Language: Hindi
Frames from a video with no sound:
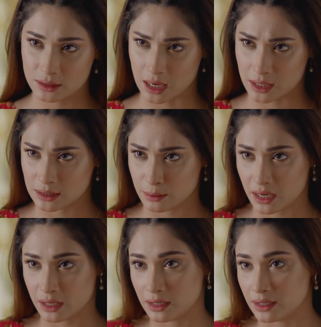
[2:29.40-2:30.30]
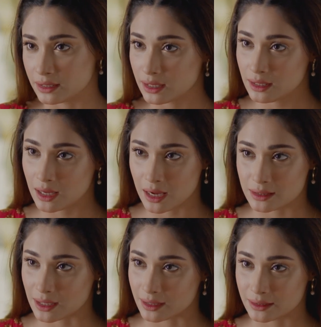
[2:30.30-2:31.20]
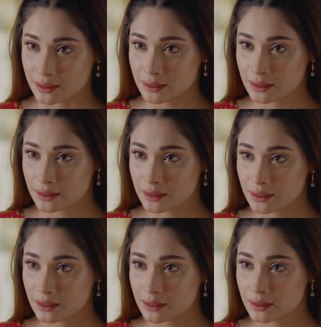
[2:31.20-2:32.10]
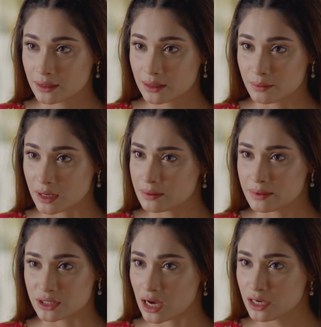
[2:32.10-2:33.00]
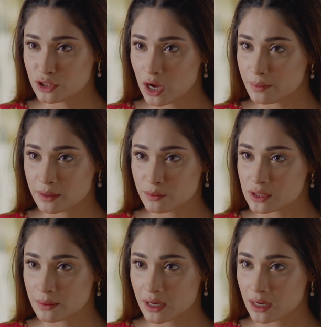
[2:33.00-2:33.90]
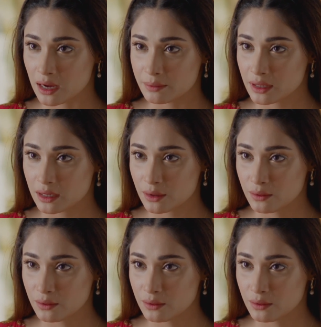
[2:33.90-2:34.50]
सारे जमाने की लड़कियां दिखाई जा रही हैं मगर मजालिश आपके मुंह से मेरा नाम निकला